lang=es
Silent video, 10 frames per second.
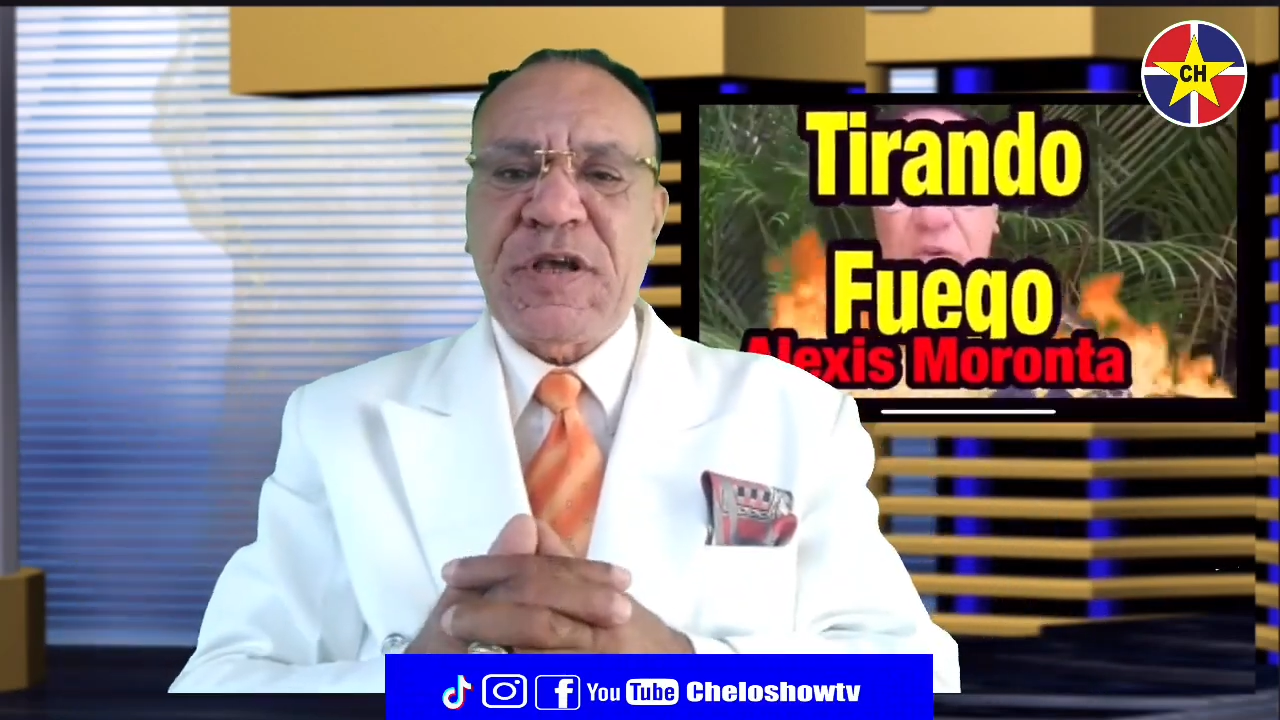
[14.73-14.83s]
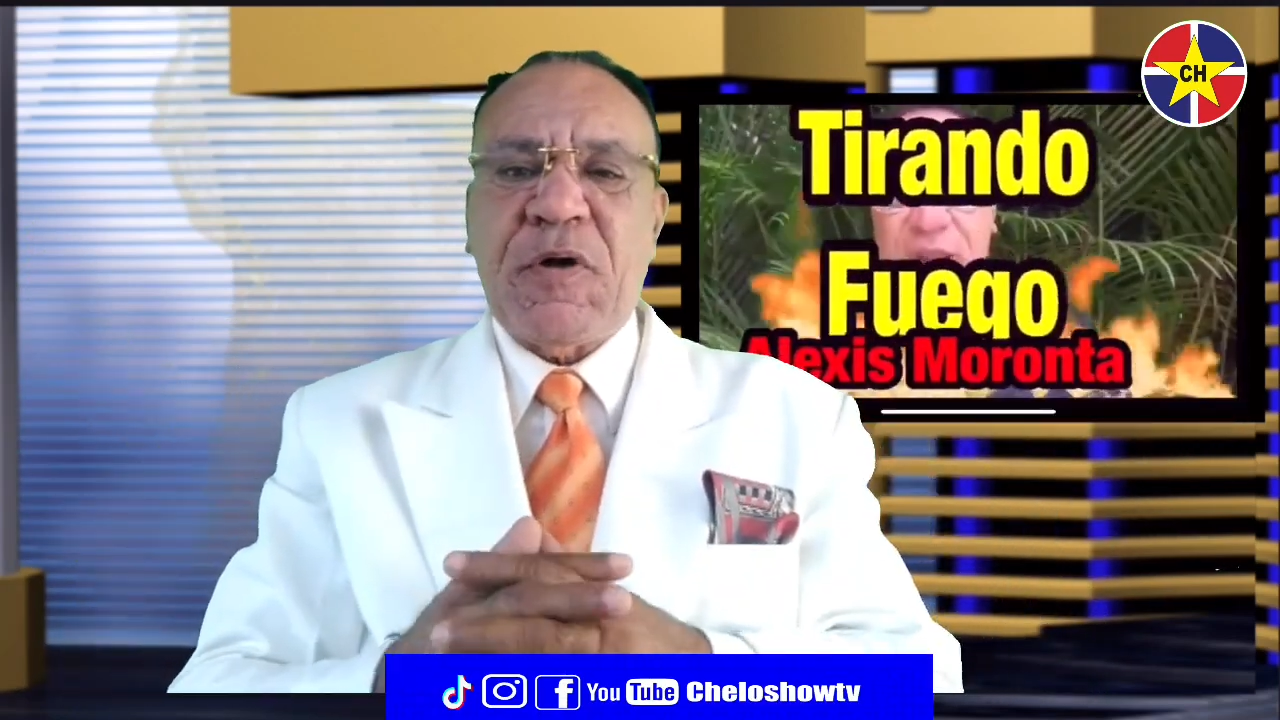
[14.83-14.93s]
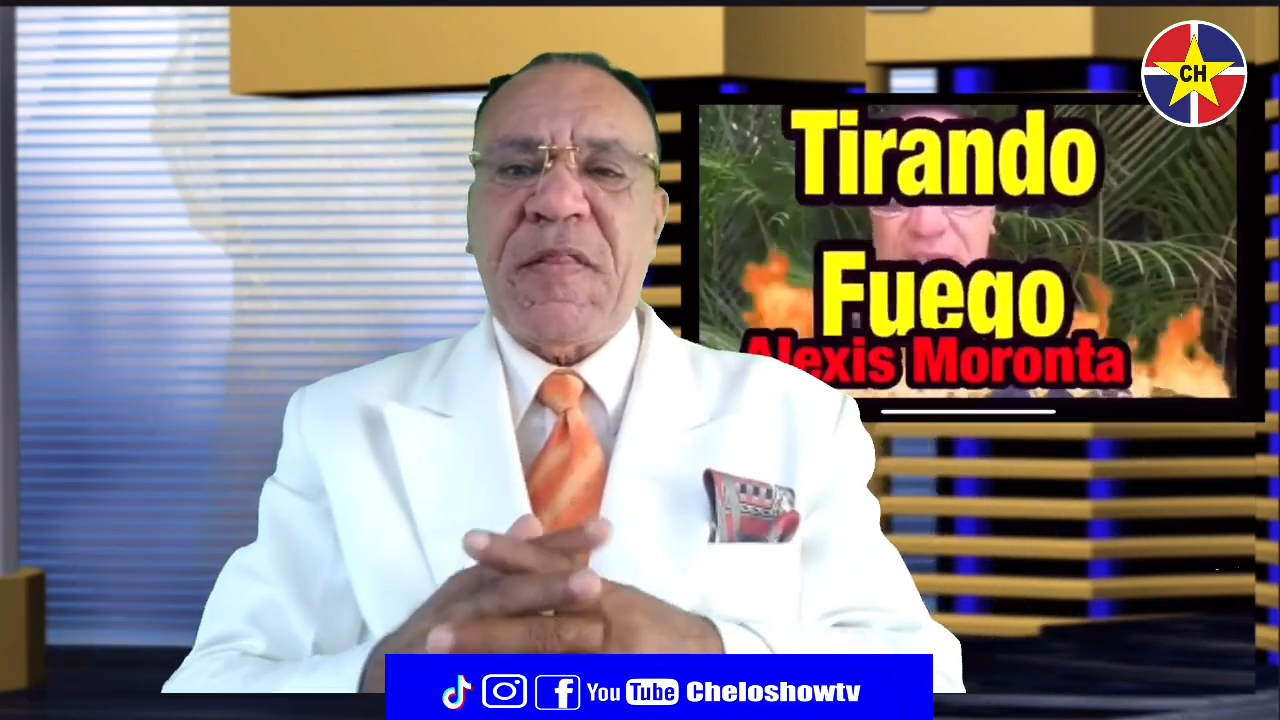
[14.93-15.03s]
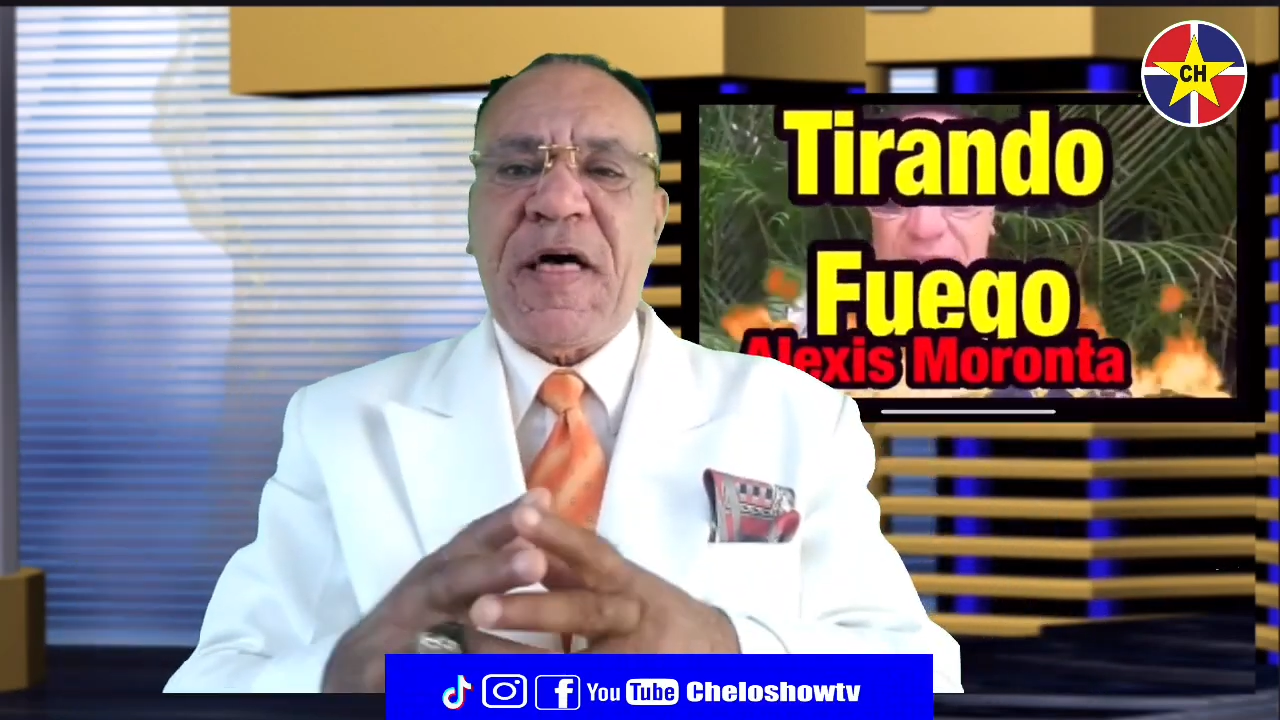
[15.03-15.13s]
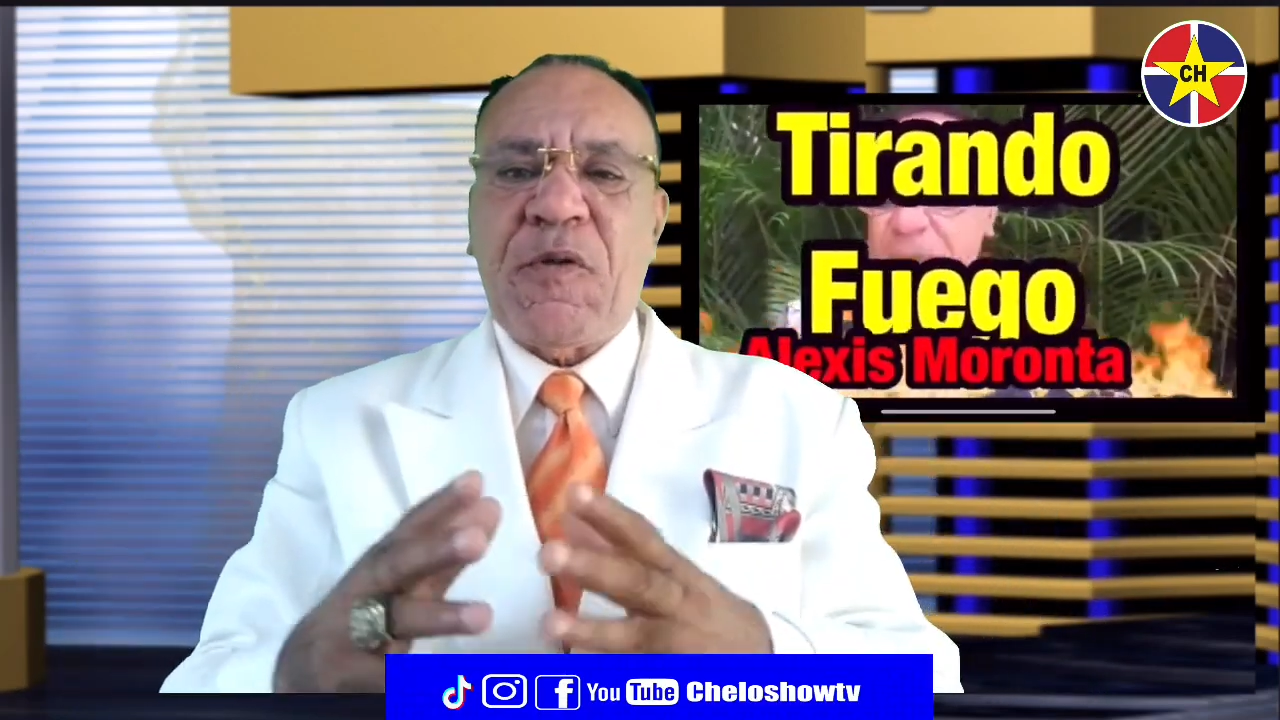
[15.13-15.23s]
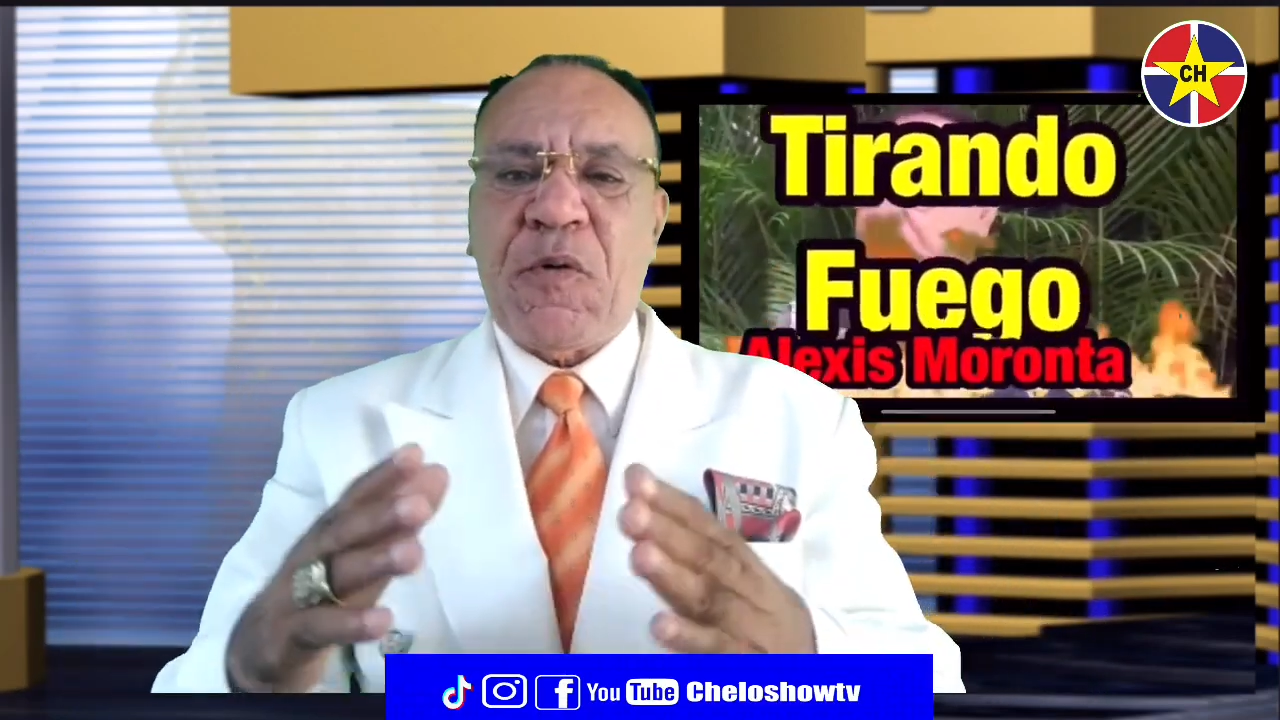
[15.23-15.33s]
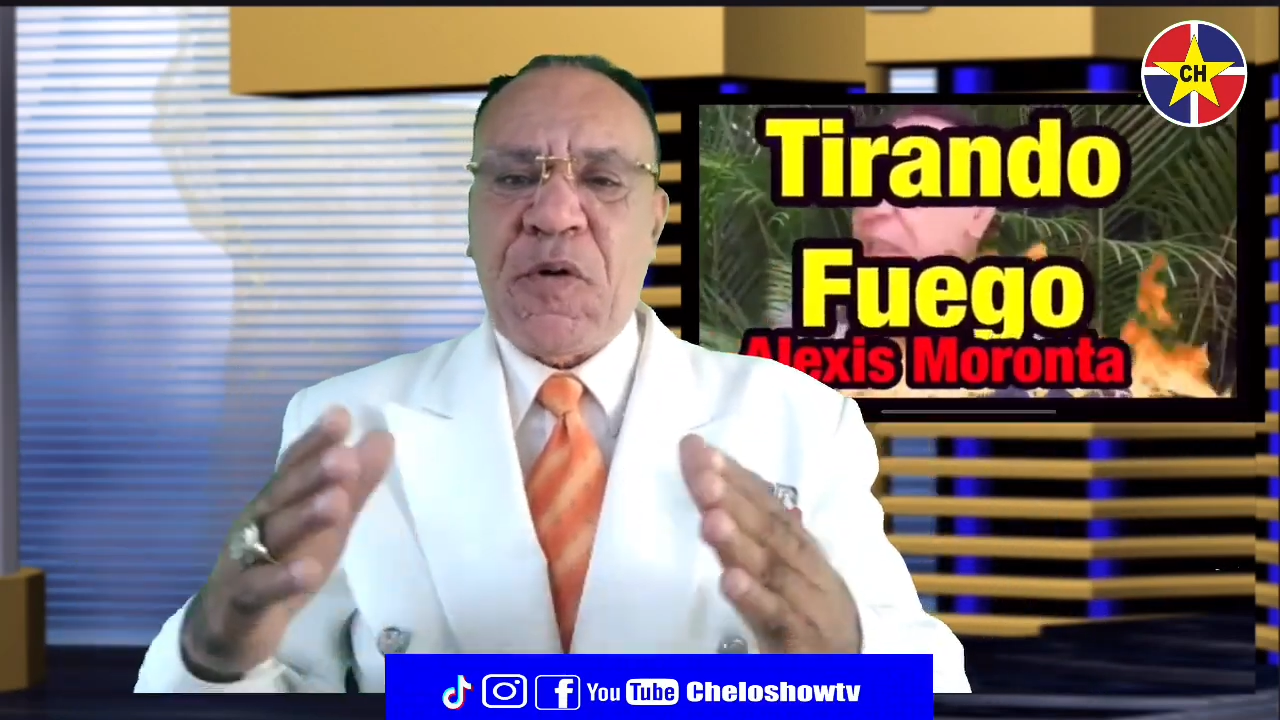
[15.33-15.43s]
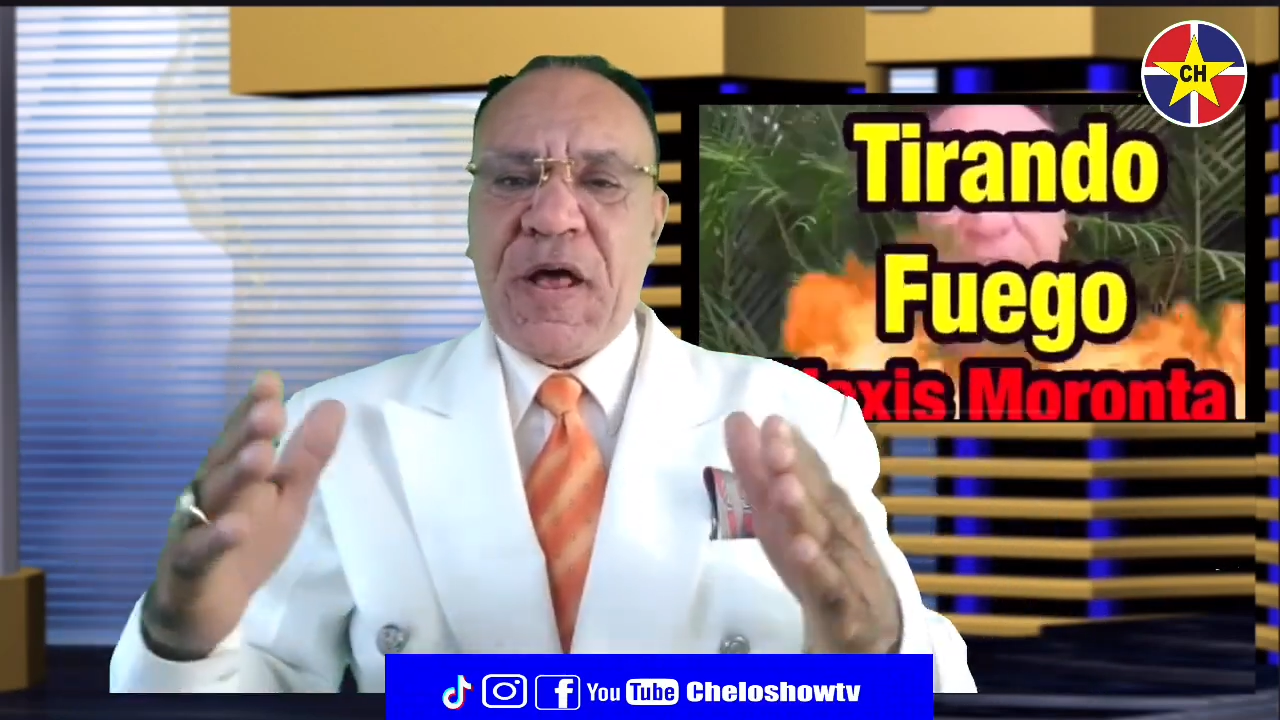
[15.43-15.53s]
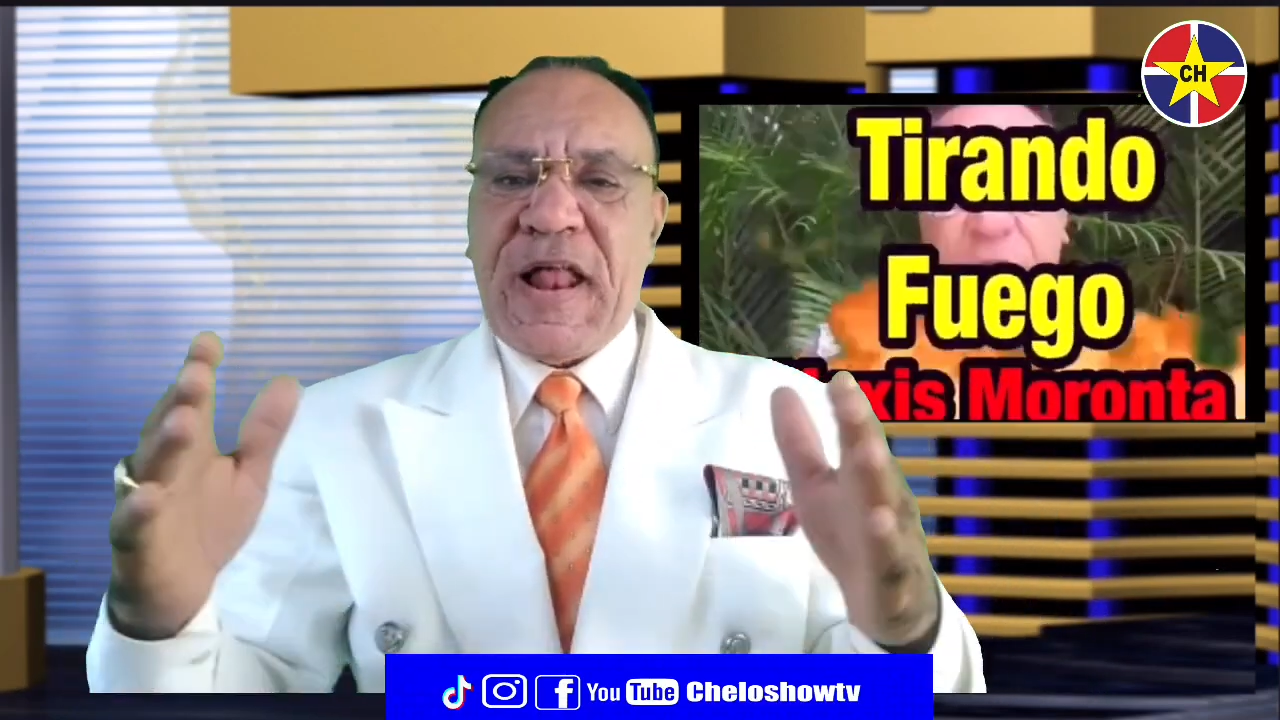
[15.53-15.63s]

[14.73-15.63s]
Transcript: que nos ha dado